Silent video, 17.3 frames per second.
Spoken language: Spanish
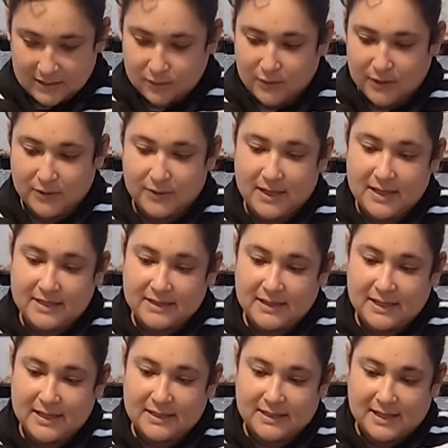Bueno,
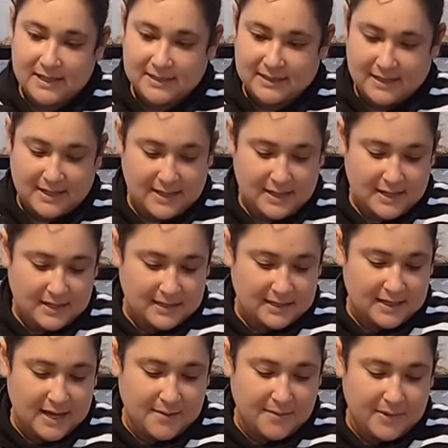este es este.
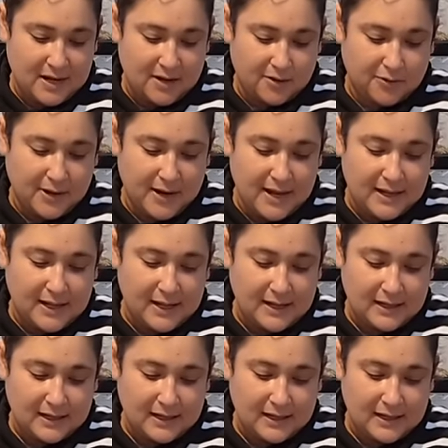Se llama Red